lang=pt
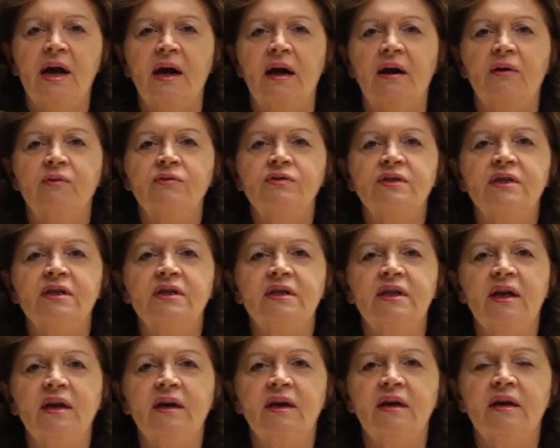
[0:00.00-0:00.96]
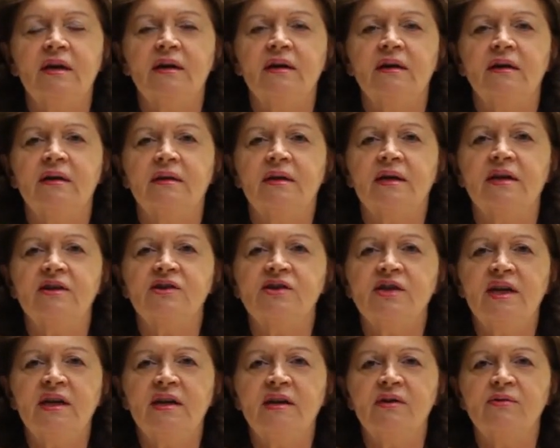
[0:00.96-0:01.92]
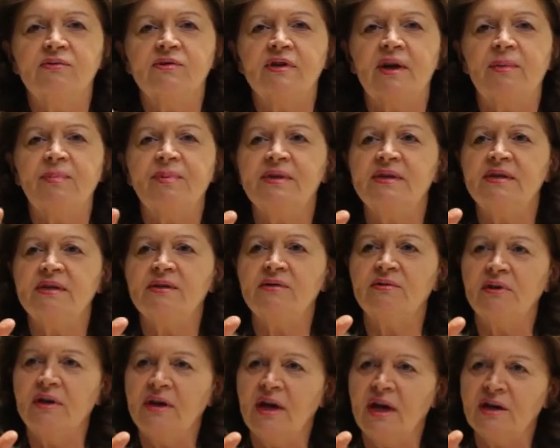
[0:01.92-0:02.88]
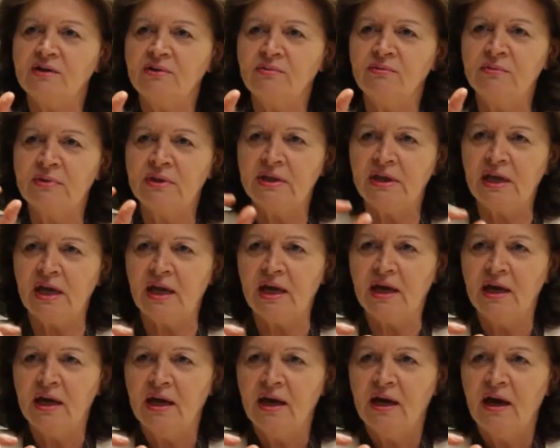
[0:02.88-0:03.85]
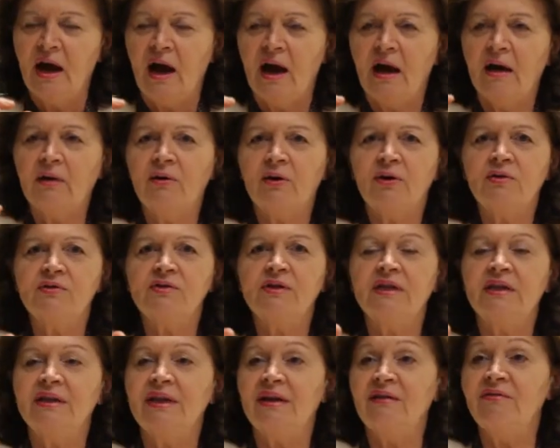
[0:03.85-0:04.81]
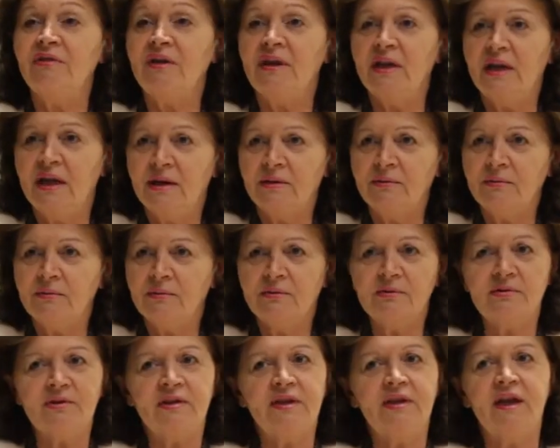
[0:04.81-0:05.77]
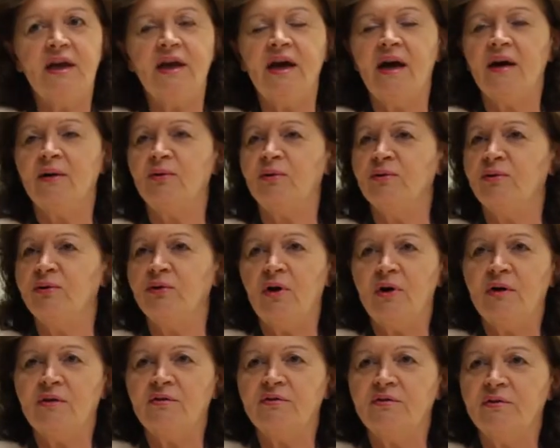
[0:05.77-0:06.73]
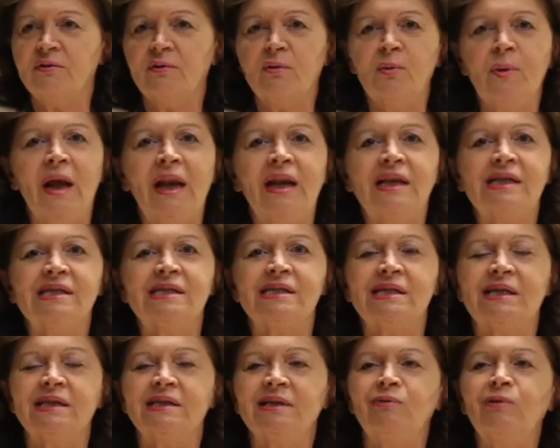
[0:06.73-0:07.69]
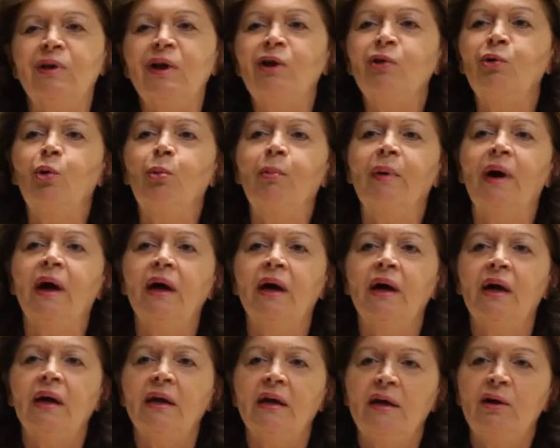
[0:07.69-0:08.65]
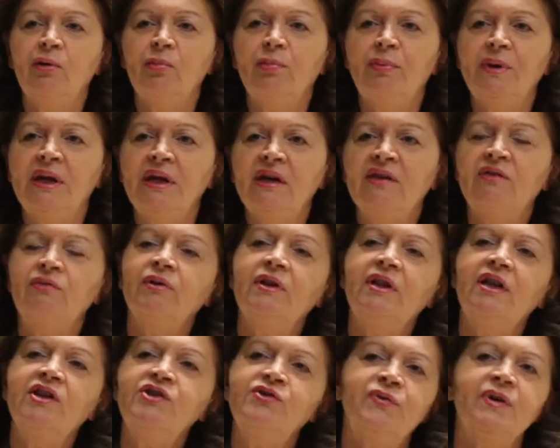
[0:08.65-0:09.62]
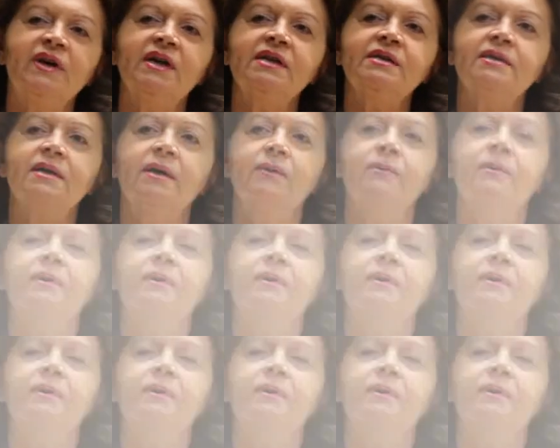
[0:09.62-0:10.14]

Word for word: Os que têm uh, transgênicos é preciso que haja um T. Agora, os que têm veneno, os que têm agrotóxico, não há legislação nenhuma que obrigue sua identificação.